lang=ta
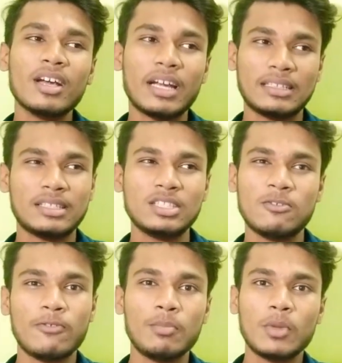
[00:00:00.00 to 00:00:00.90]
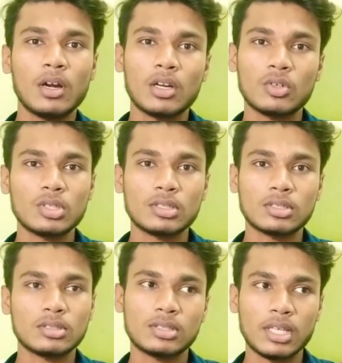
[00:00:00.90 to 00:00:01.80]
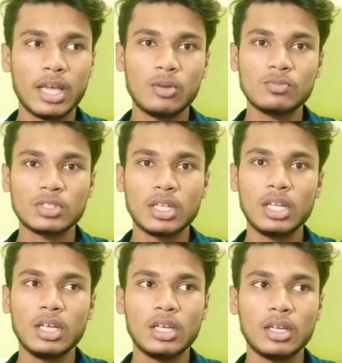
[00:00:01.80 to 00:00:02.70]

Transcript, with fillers: எனக்கு தெரிஞ்சு ஃப்ளிப்கார்ட்டில் கொஞ்சம் சேலும் சரி